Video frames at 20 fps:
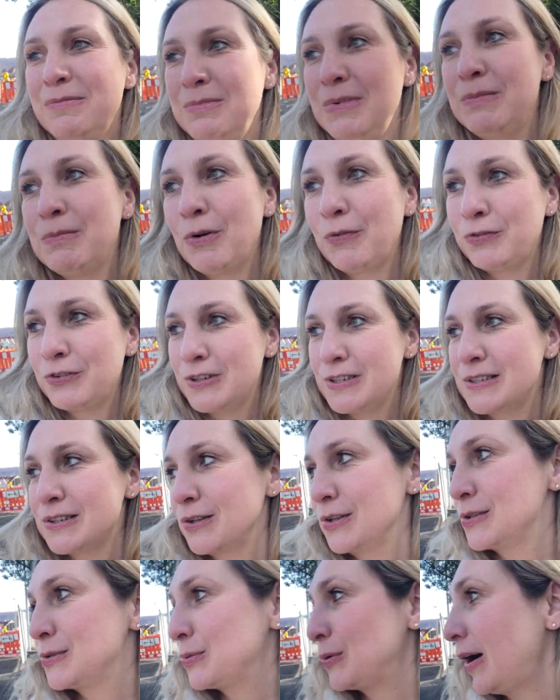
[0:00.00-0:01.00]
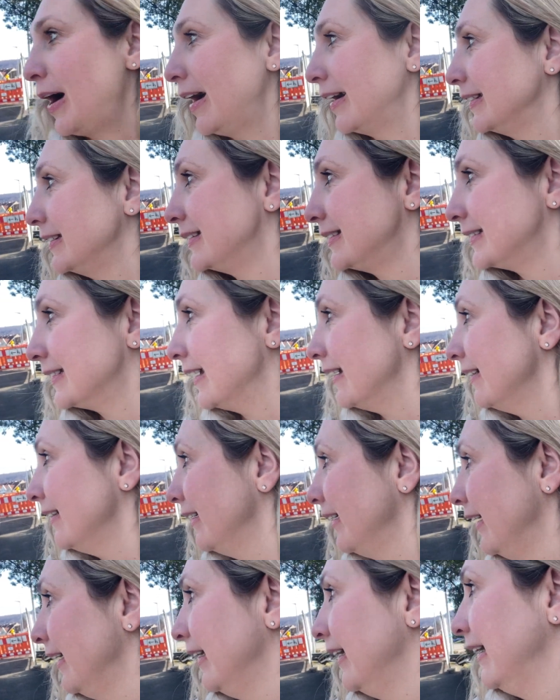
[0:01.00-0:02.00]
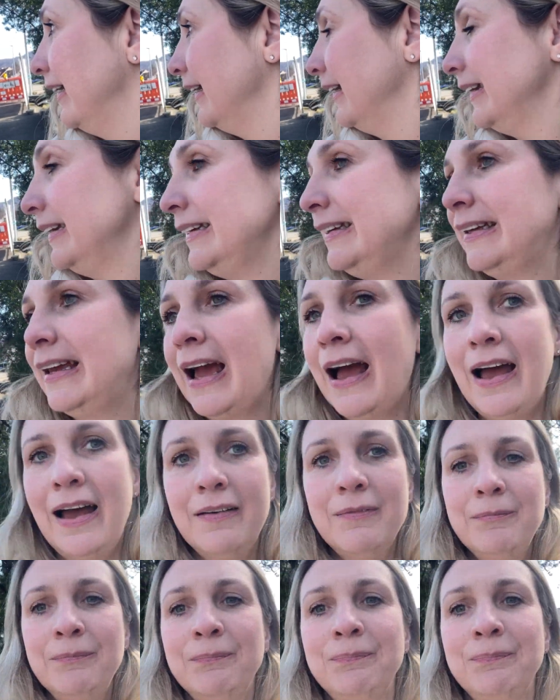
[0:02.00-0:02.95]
mimo wszystko, słuchajcie, ja